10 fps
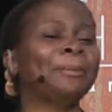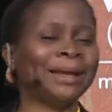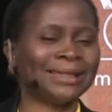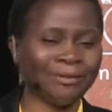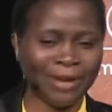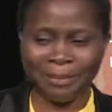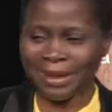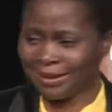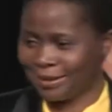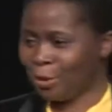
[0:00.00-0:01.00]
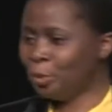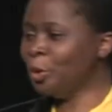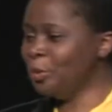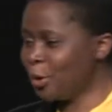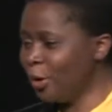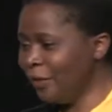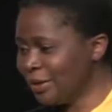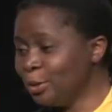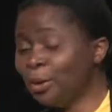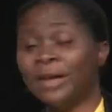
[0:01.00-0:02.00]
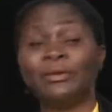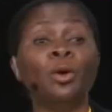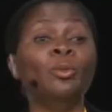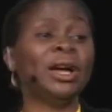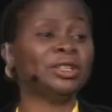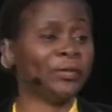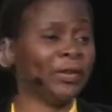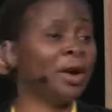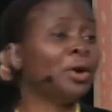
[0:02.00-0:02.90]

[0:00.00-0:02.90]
après avoir baptisé le premier converti, il aurait fait, au moins j'ai fait